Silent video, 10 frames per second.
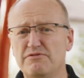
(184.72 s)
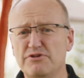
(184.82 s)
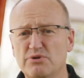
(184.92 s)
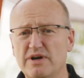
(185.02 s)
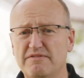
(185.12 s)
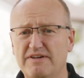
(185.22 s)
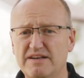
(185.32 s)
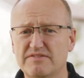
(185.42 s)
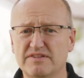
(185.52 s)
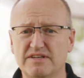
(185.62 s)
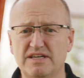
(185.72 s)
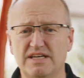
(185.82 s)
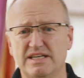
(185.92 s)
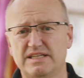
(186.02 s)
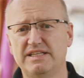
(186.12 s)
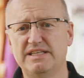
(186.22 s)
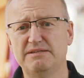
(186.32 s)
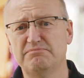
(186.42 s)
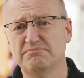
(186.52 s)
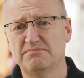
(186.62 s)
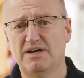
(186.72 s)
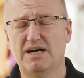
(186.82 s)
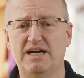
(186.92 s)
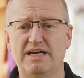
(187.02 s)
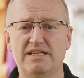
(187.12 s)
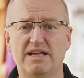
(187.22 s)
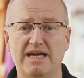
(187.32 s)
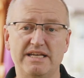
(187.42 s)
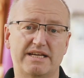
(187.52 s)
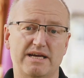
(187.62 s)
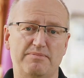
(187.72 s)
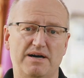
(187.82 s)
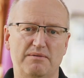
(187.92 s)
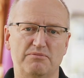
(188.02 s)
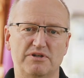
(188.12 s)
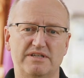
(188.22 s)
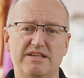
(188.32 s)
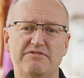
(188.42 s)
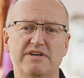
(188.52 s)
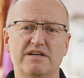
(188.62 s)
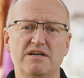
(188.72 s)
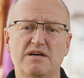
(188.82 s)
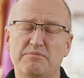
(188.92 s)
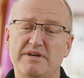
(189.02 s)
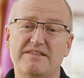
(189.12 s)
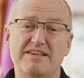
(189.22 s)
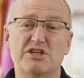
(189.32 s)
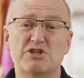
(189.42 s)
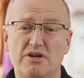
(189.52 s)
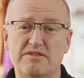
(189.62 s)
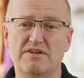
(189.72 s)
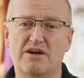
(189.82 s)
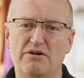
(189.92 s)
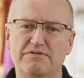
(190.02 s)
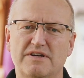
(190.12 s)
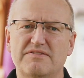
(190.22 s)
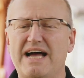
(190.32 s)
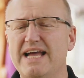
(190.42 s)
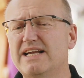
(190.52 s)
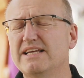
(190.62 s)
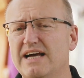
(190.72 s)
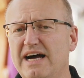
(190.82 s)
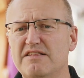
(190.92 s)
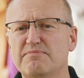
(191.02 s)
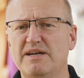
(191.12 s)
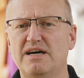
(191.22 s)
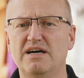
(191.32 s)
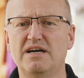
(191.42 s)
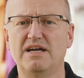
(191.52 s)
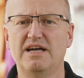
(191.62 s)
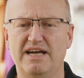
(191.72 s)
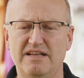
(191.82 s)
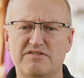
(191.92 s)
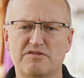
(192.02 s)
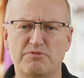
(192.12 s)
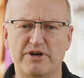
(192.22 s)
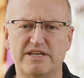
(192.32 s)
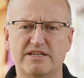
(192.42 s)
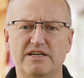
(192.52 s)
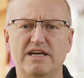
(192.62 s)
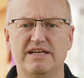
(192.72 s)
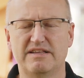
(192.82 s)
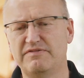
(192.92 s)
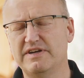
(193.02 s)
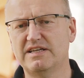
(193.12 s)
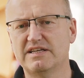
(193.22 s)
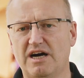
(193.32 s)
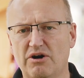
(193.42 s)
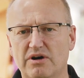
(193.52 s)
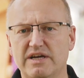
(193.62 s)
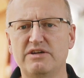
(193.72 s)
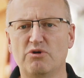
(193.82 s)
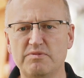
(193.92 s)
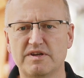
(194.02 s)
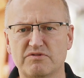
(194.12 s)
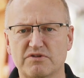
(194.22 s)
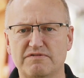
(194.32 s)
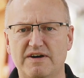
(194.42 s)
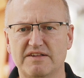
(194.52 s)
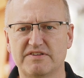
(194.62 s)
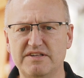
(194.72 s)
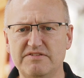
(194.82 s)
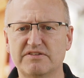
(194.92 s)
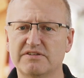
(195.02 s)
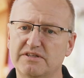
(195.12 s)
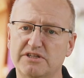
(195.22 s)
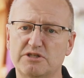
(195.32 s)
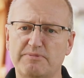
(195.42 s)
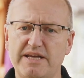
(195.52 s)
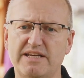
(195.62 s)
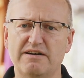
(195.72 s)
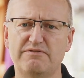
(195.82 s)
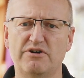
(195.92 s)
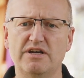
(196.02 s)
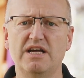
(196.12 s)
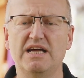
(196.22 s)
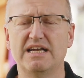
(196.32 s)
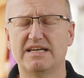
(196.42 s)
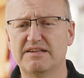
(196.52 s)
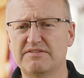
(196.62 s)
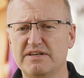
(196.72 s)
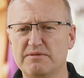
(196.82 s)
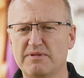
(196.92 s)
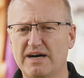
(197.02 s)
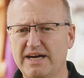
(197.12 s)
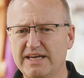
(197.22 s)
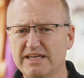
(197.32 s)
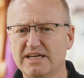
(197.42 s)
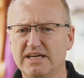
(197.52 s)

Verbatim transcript: für junge Erwachsene, die ein Handicap haben. Und deswegen bin ich sehr stolz darauf, dass eigentlich eines meiner Herzensprojekte jetzt wirklich auch in die Umsetzungsphase ist. Äh, ich spreche davon, dass in dem Bereich